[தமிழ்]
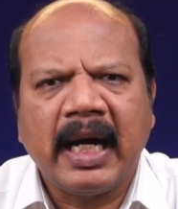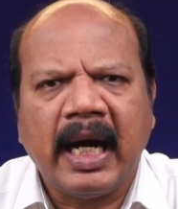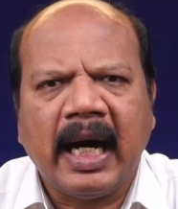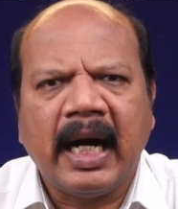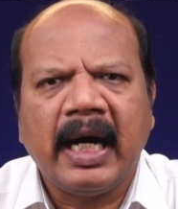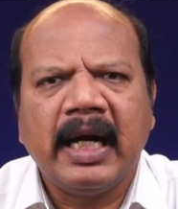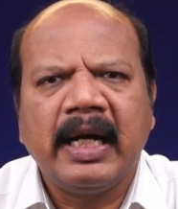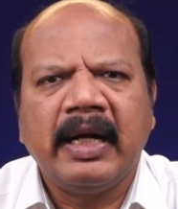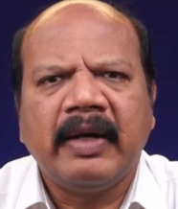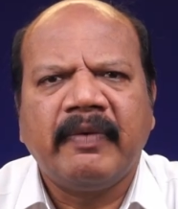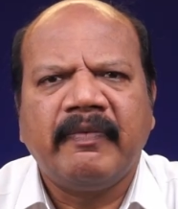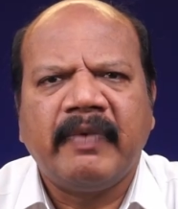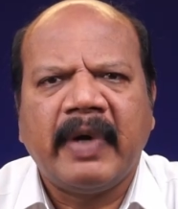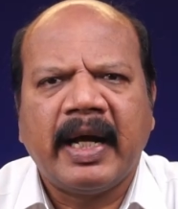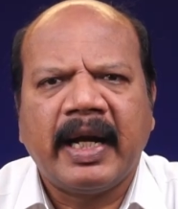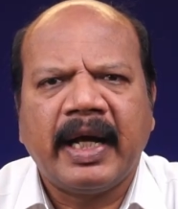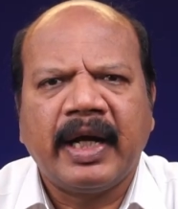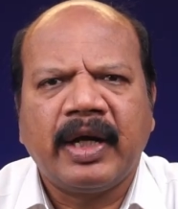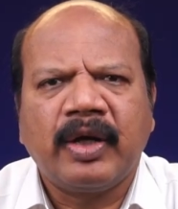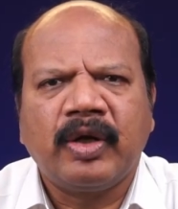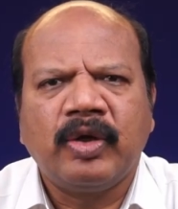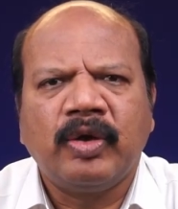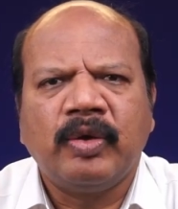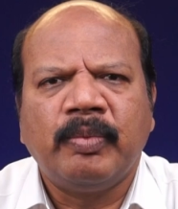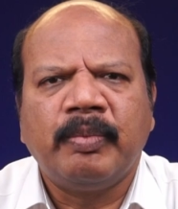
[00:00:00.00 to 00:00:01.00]
காலம்
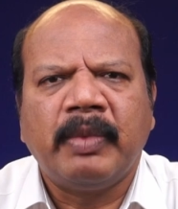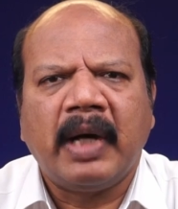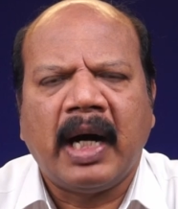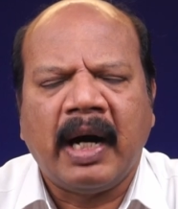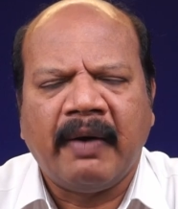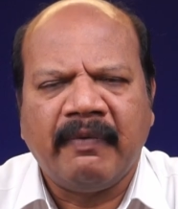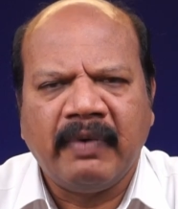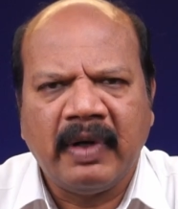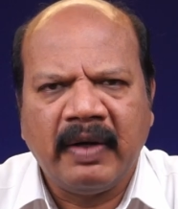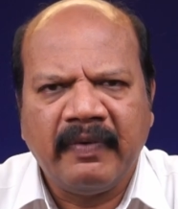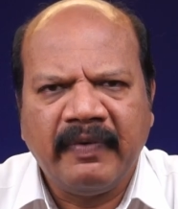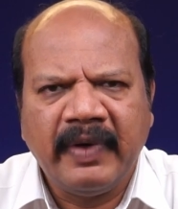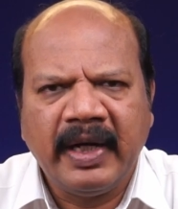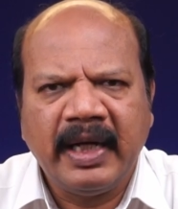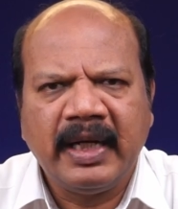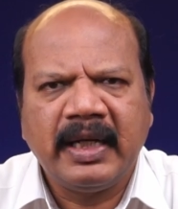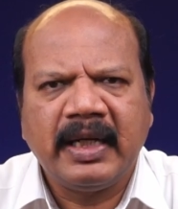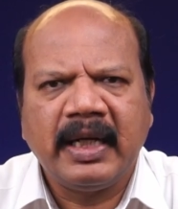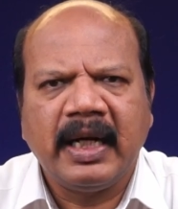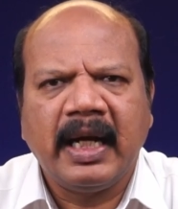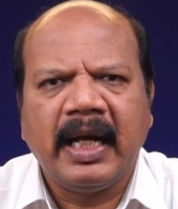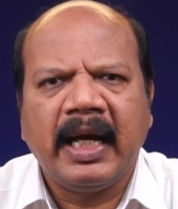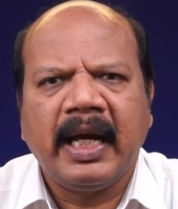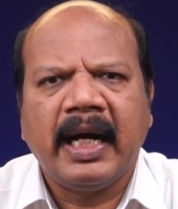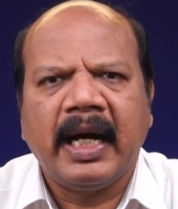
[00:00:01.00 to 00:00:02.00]
வரைக்கும் அவள்
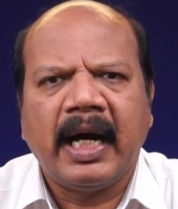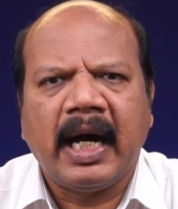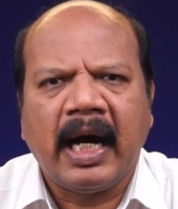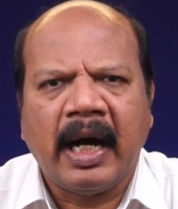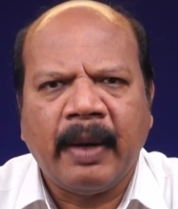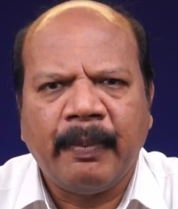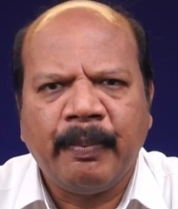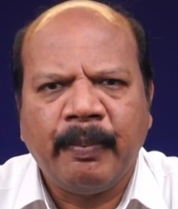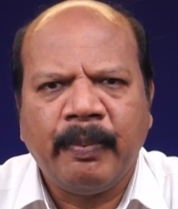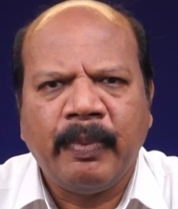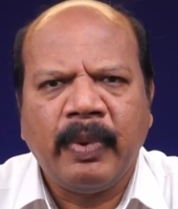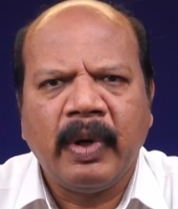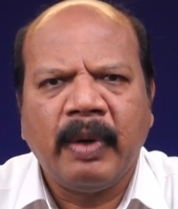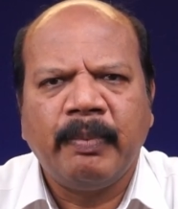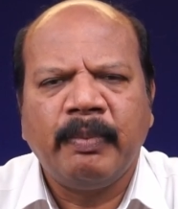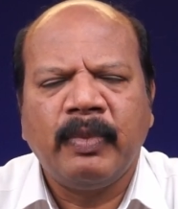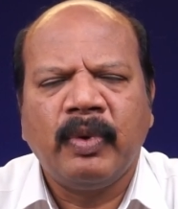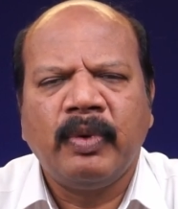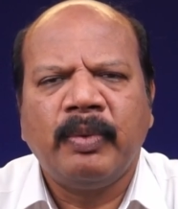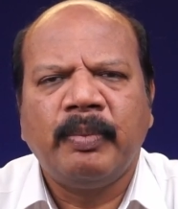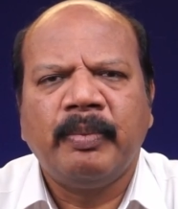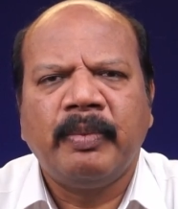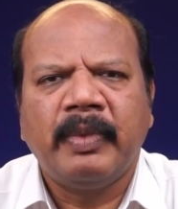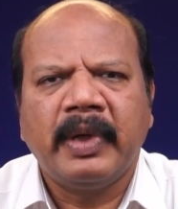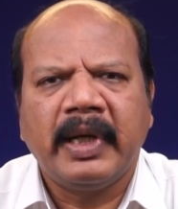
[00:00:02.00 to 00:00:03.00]
வீட்டிலே
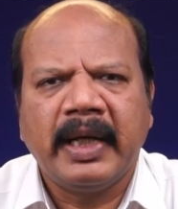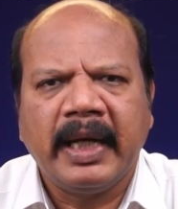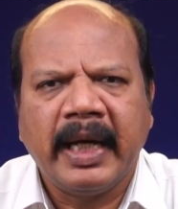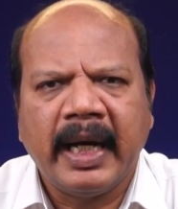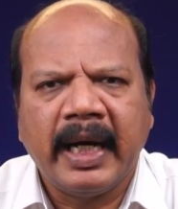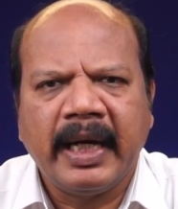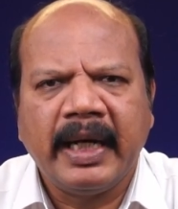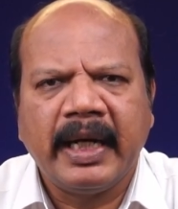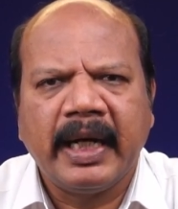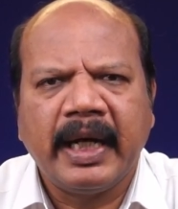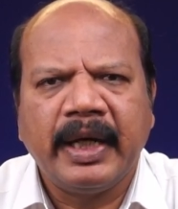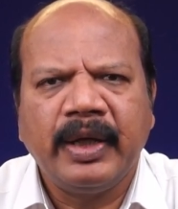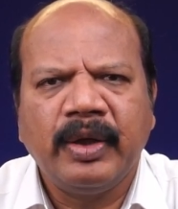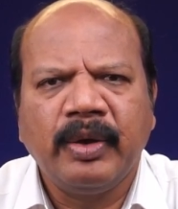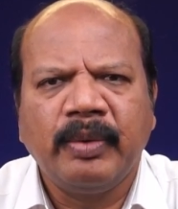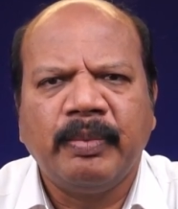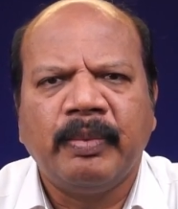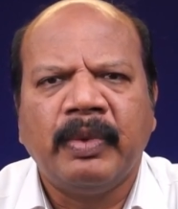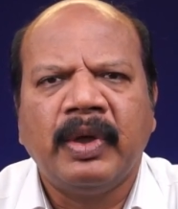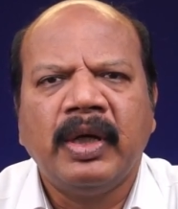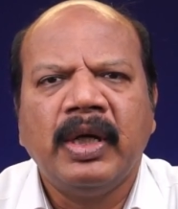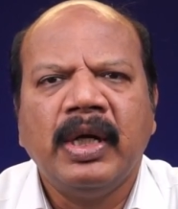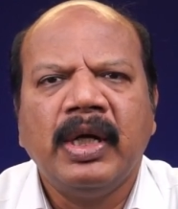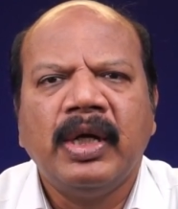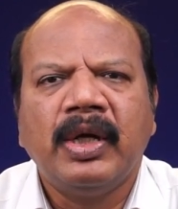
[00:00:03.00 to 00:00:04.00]
அப்பமும்
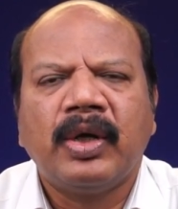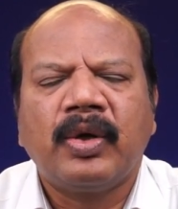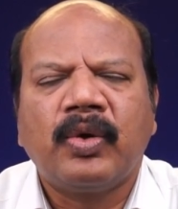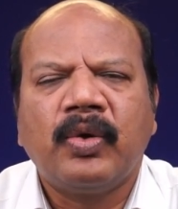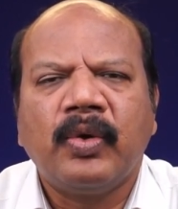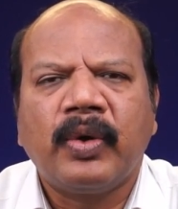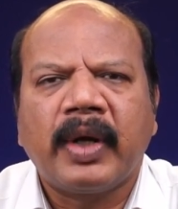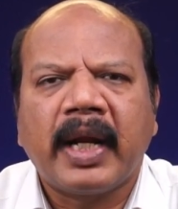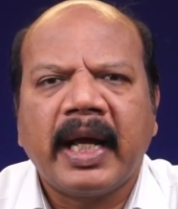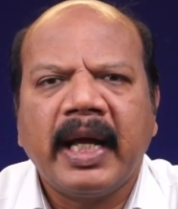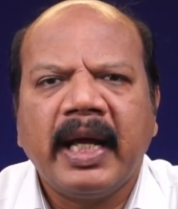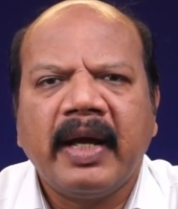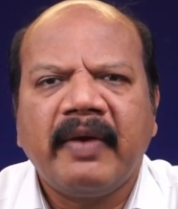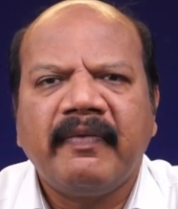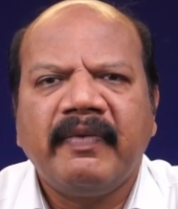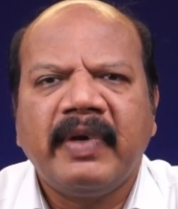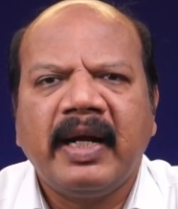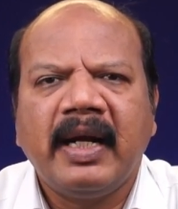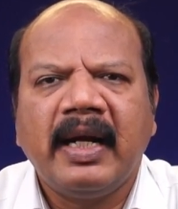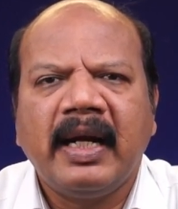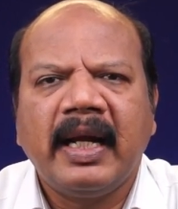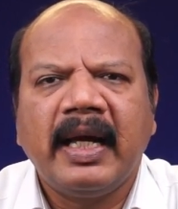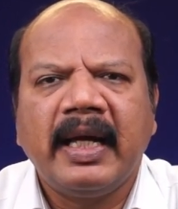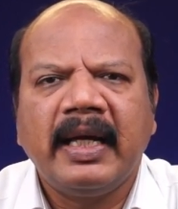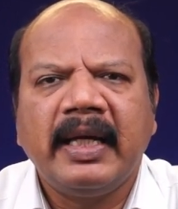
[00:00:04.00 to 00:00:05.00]
எண்ணெயும்
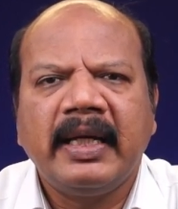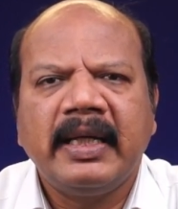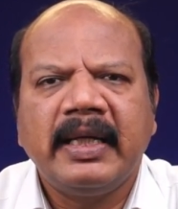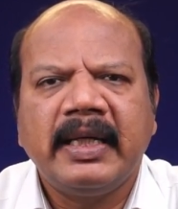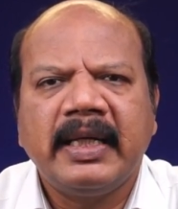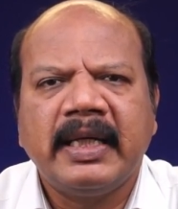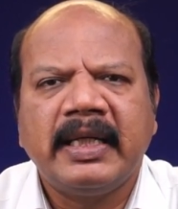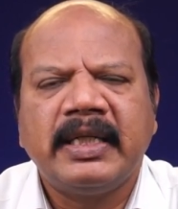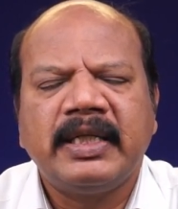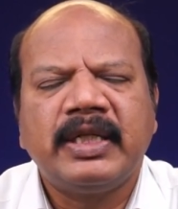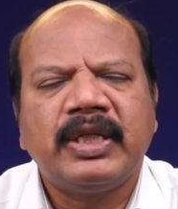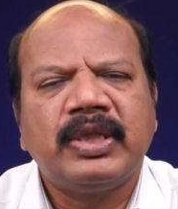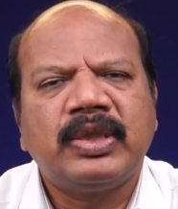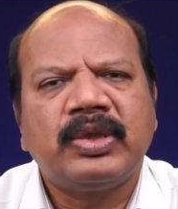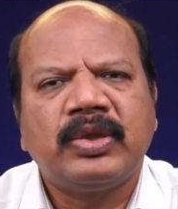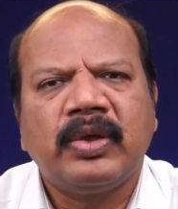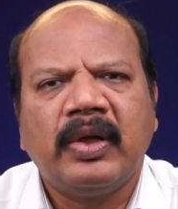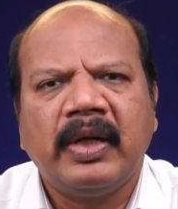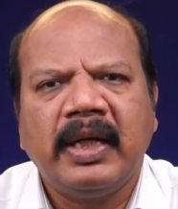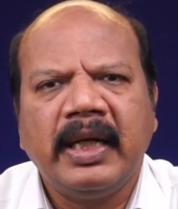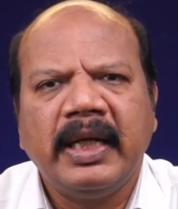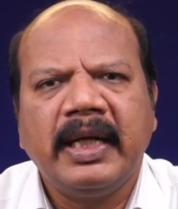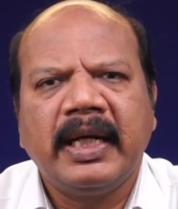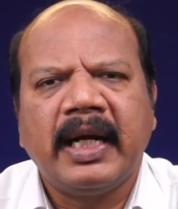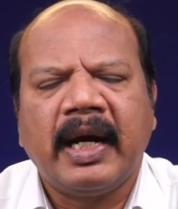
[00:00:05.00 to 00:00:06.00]
குறையவில்லை என்று
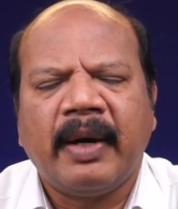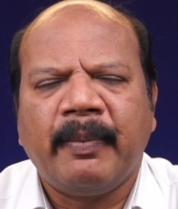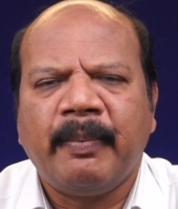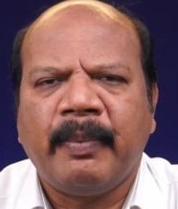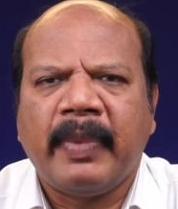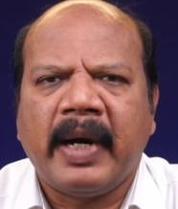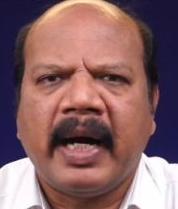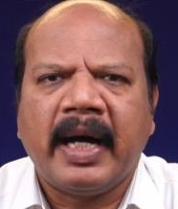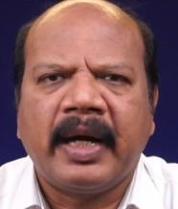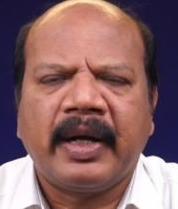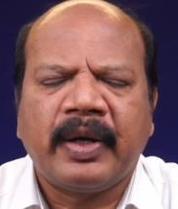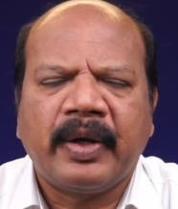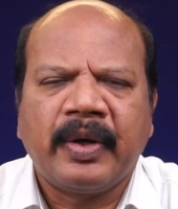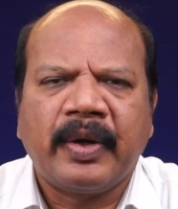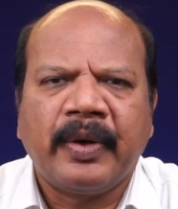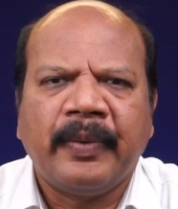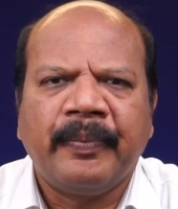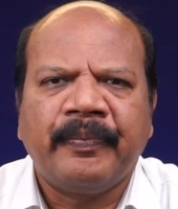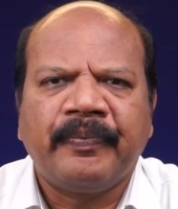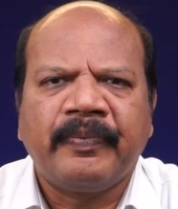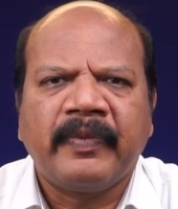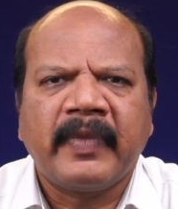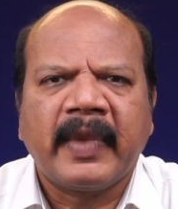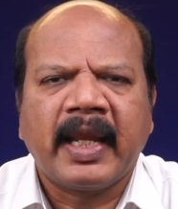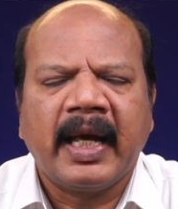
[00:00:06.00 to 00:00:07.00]
சொல்லி நாம்
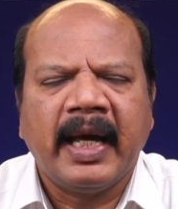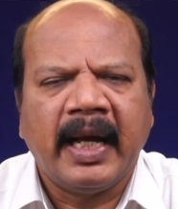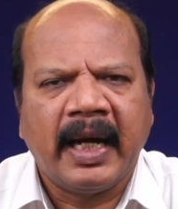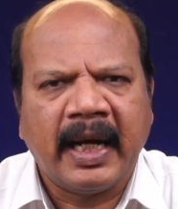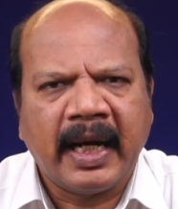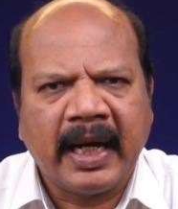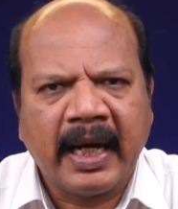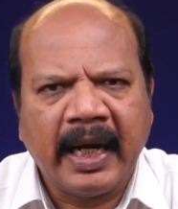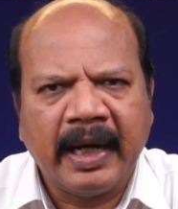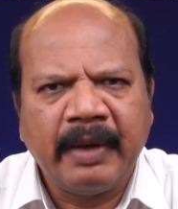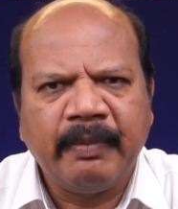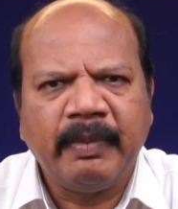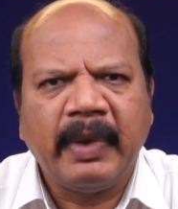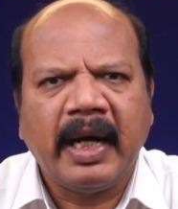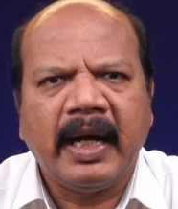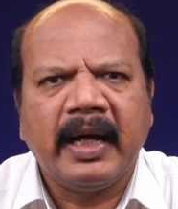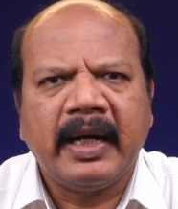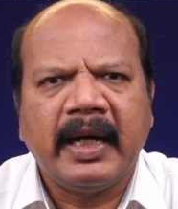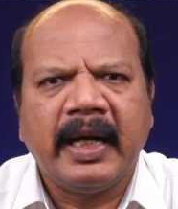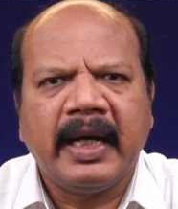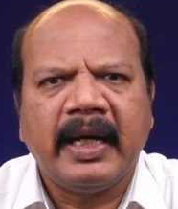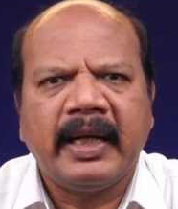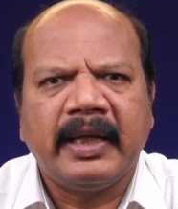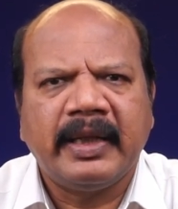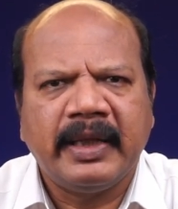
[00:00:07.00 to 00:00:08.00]
பார்க்கிறோம் எனக்கு
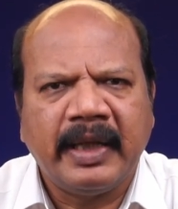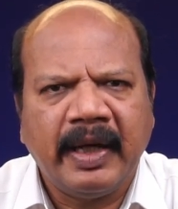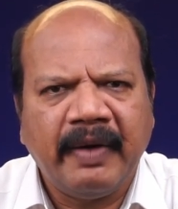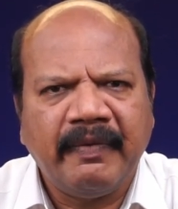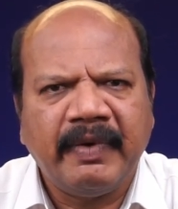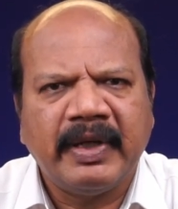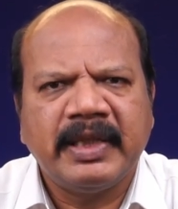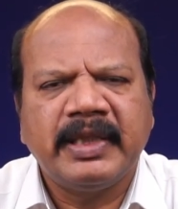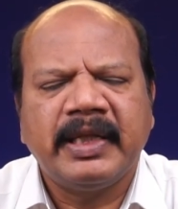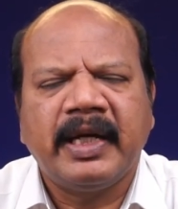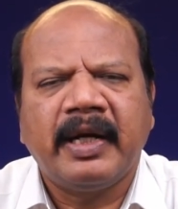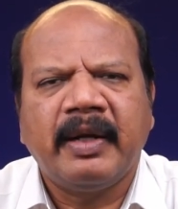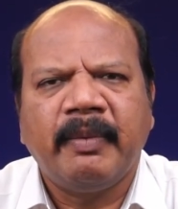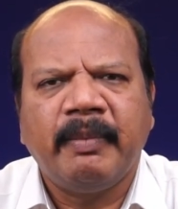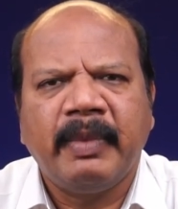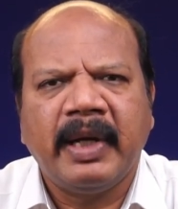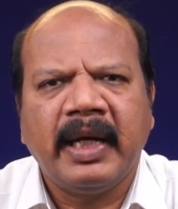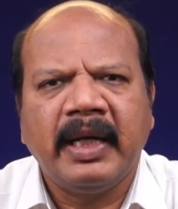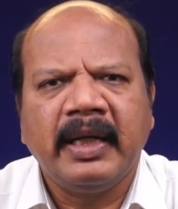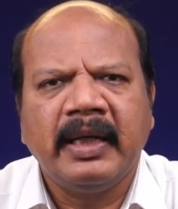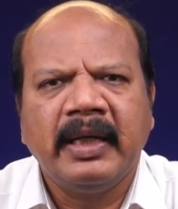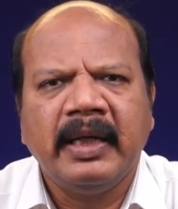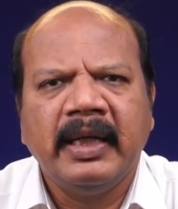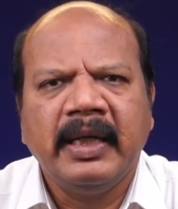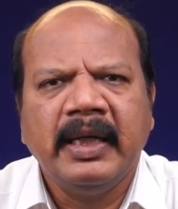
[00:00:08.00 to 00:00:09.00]
அன்பான தேவஜனமே